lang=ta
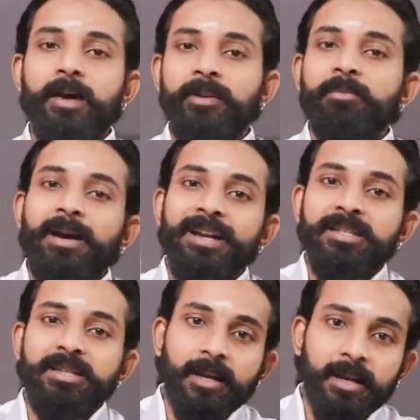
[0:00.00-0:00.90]
அவர்
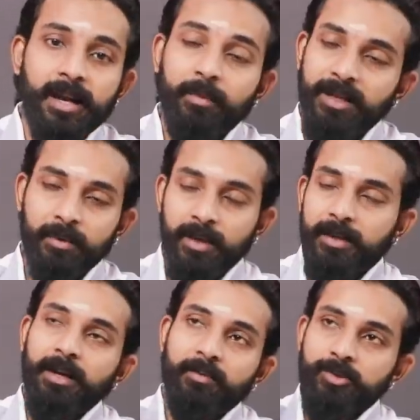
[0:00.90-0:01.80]
மன்னிச்சிடுறேன் அப்படிங்கிற
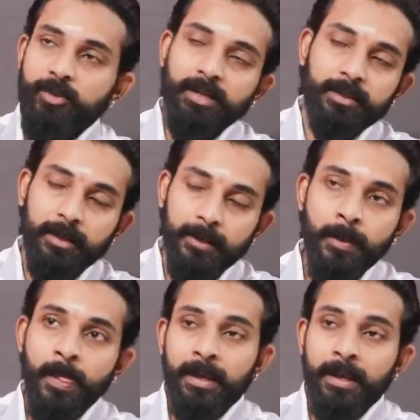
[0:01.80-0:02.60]
மாதிரி அவர் சொல்லியிருந்தார்